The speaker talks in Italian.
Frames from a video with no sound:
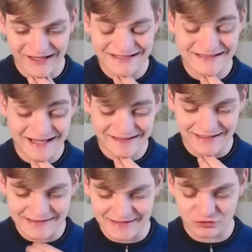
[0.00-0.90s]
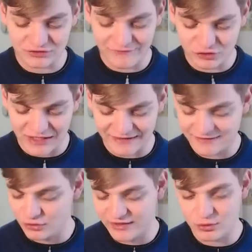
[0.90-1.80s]
che 7 di risiri sono davvero
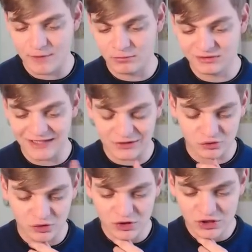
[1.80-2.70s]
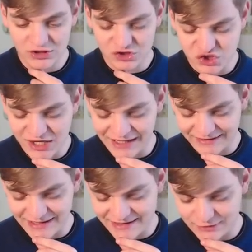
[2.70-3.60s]
tanti, ok, lui ha buttato
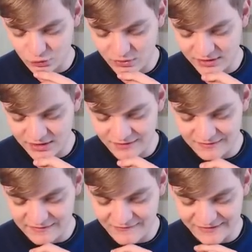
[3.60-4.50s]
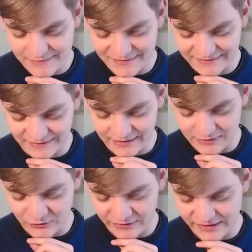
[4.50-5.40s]
gigante da dietro, quindi si va di
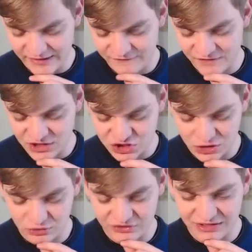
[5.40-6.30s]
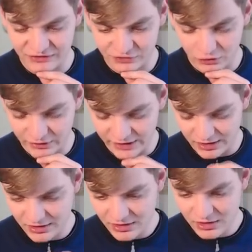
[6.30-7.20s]
mastino e, e finisce così la storia.